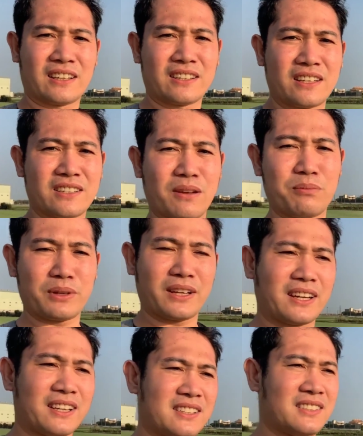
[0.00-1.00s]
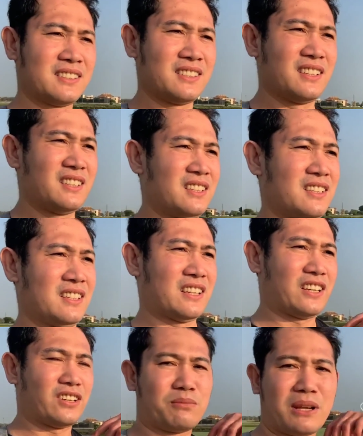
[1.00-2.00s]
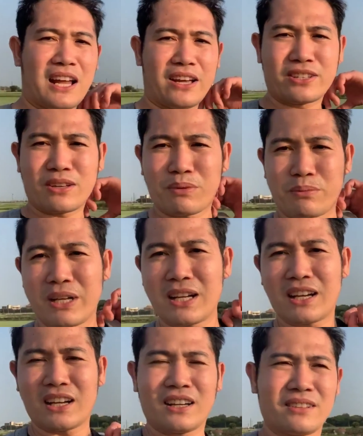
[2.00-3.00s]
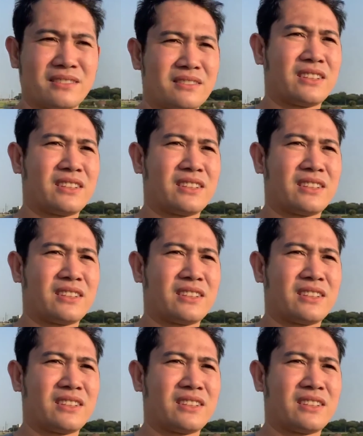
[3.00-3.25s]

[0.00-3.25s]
Kasi siyempre, ayun, malayo sa pamilya,